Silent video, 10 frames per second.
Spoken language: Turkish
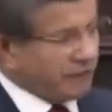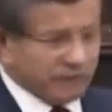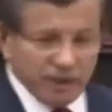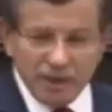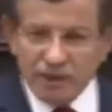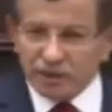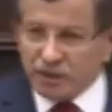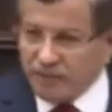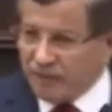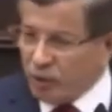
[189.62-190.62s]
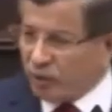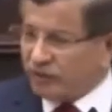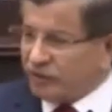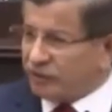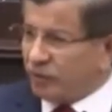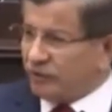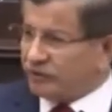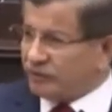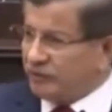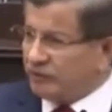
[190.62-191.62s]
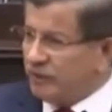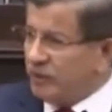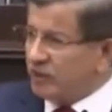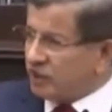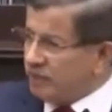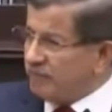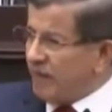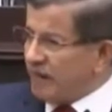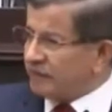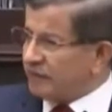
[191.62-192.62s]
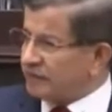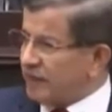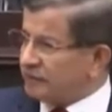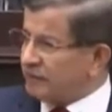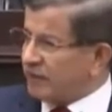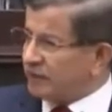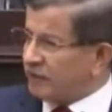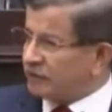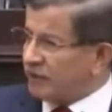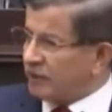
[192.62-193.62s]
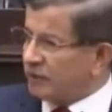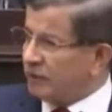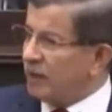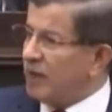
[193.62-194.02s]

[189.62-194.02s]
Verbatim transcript: yapsın, kim ne üretirse üretsin, kim ne yazarsa yapsın arkadaşlar.